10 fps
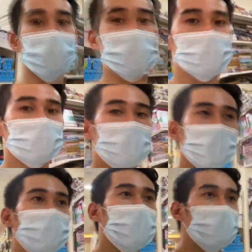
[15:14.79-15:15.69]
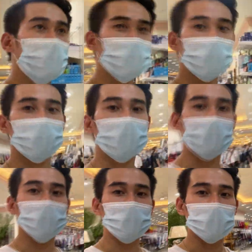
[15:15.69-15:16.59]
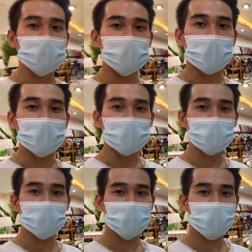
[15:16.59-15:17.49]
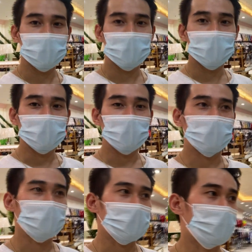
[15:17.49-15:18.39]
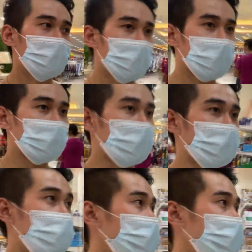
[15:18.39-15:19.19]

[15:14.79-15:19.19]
some... Um, hi, Bash. Nakahanap ka na ng slacks? Okay, very good.